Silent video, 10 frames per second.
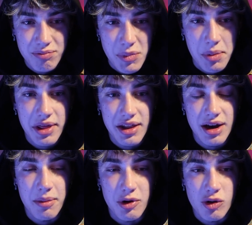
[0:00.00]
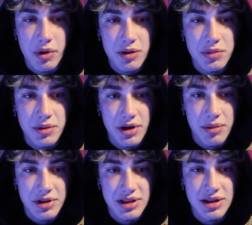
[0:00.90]
me empezaré a preocupar
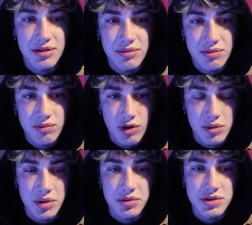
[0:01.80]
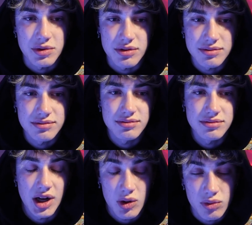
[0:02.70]
primeramente por mí mismo.
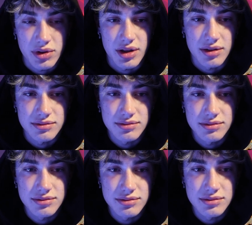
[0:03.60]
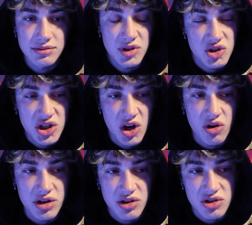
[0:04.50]
Algún día. No será
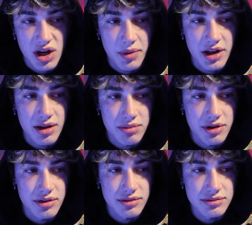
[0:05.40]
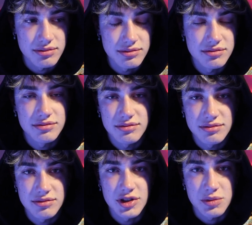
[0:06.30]
hoy, no será mañana, pero
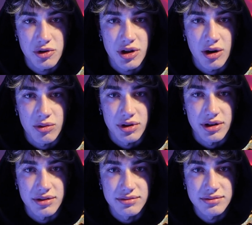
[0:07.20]
espero que algún día.